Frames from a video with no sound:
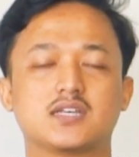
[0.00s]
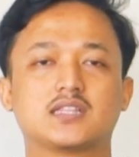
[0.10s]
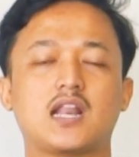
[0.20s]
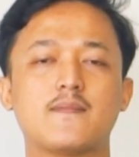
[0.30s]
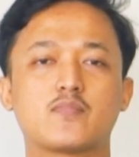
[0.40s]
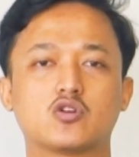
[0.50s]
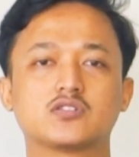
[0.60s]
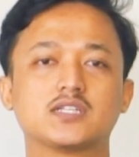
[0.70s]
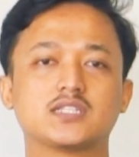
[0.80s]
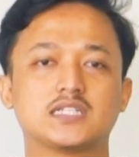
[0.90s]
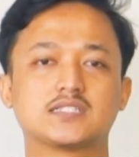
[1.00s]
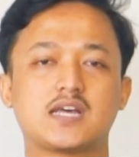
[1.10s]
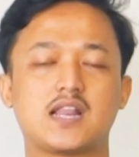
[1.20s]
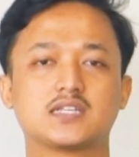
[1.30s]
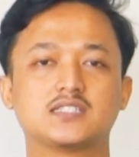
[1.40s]
setelah proses
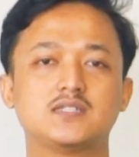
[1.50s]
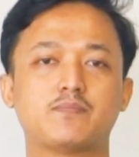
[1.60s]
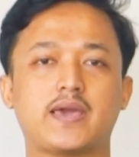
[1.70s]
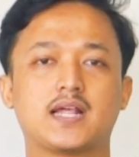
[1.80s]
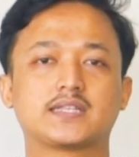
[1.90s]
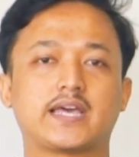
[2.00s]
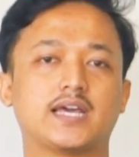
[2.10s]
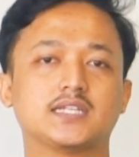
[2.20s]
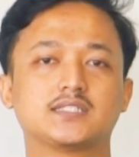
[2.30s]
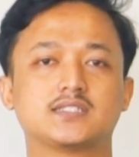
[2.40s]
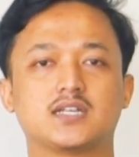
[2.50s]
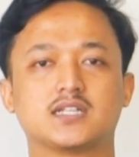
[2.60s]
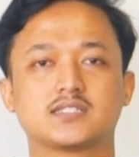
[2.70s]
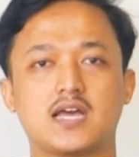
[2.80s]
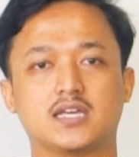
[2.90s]
instalasi PLTS
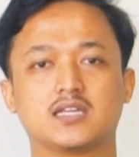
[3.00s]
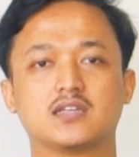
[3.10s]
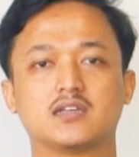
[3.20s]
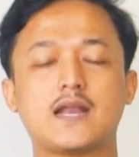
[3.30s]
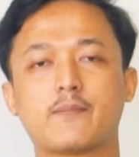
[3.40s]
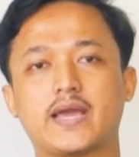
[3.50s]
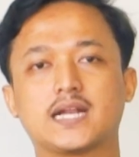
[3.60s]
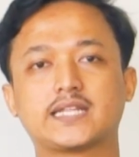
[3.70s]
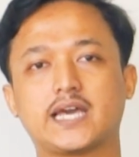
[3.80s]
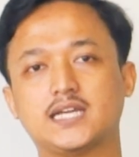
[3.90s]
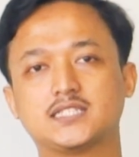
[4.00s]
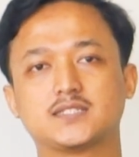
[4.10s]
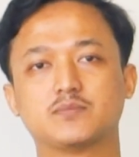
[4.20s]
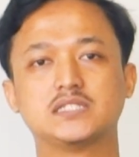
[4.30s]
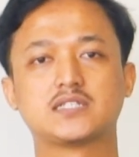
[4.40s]
selesai dan
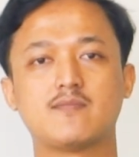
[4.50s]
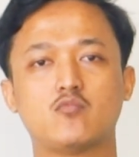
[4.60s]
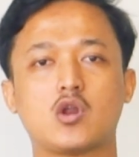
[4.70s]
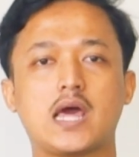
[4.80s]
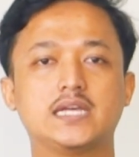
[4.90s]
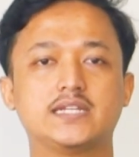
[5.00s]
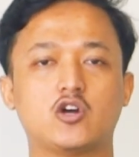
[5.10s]
PLTS bisa mulai